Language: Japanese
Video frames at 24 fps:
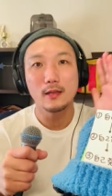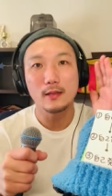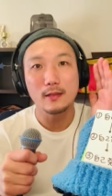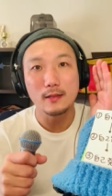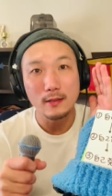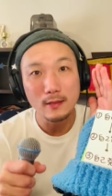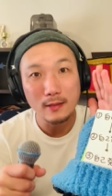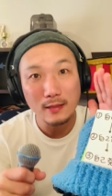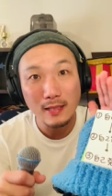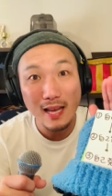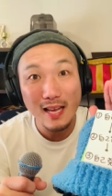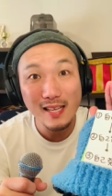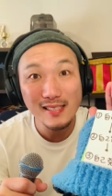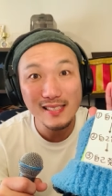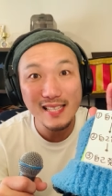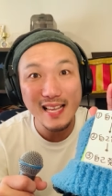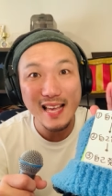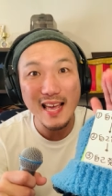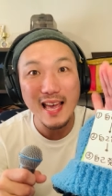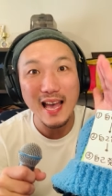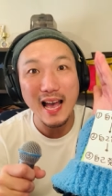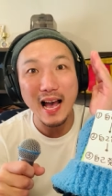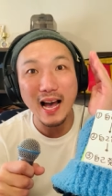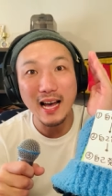な
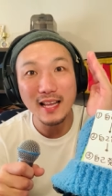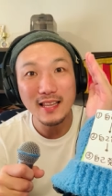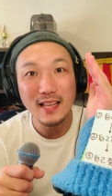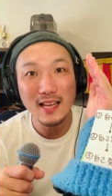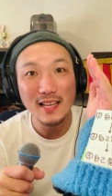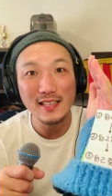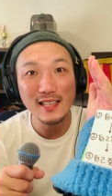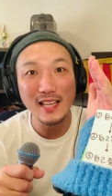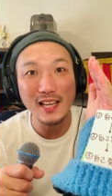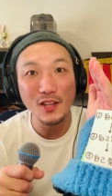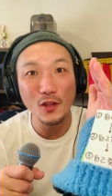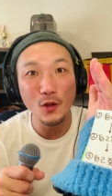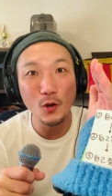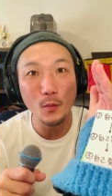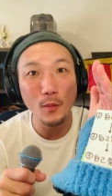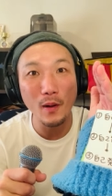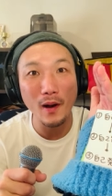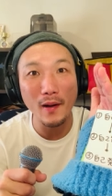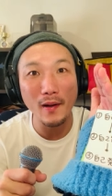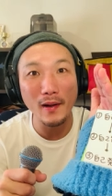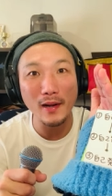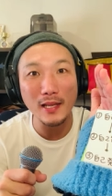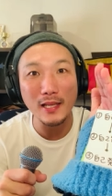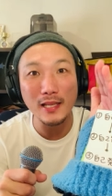ぜあなたの
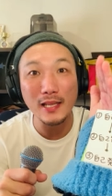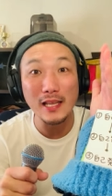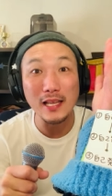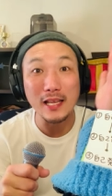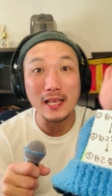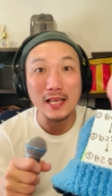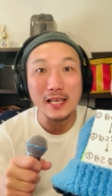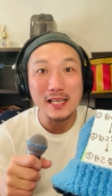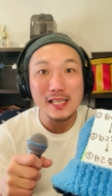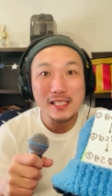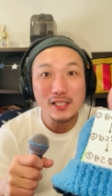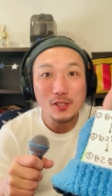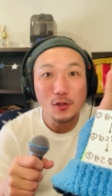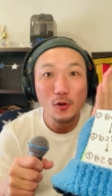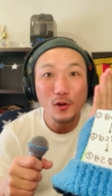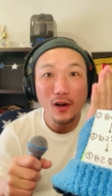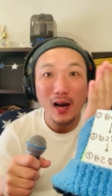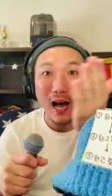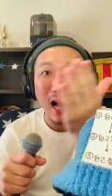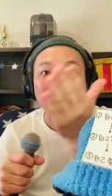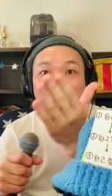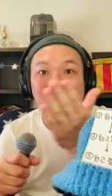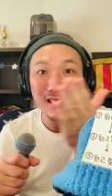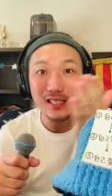周りに人
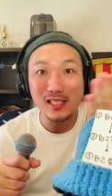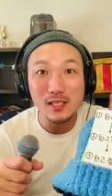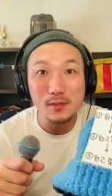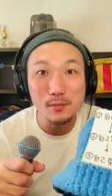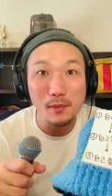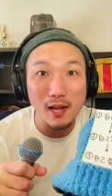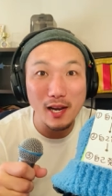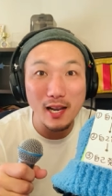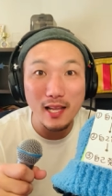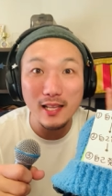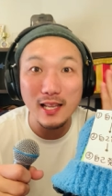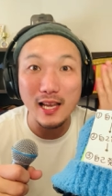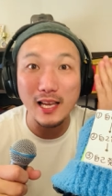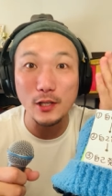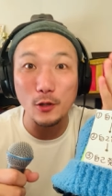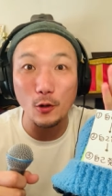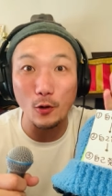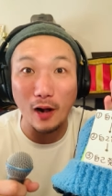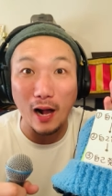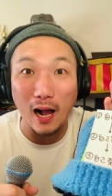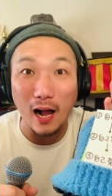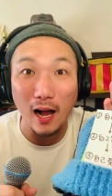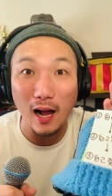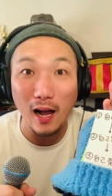が集まらないの
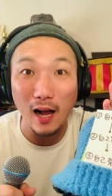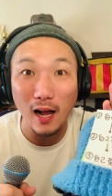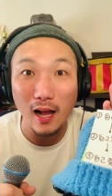か。